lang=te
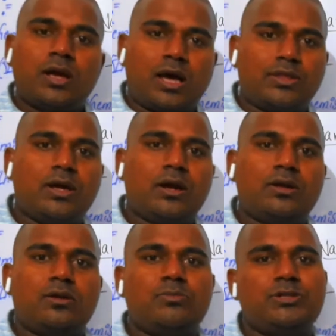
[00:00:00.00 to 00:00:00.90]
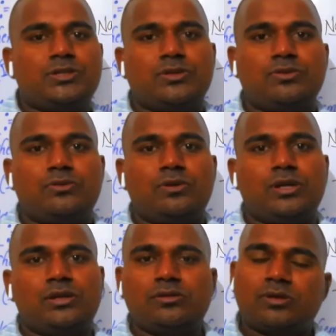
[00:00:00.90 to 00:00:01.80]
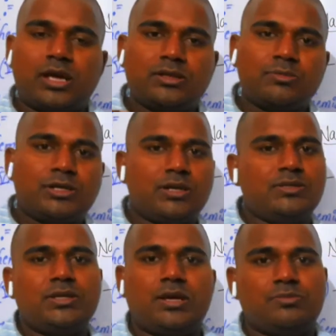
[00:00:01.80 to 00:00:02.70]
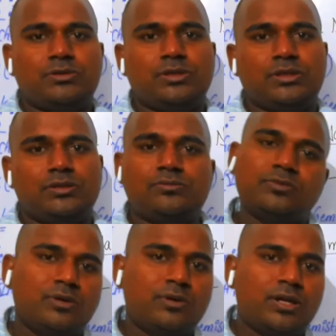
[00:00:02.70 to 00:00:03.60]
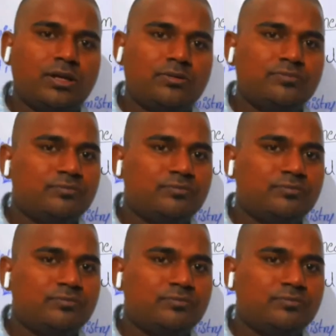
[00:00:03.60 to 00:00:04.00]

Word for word: అదే ఆర్డర్లో మీరు చదువుకోండి అయితే మీకు ఈజీ అయిపోతుంది ఓకేనా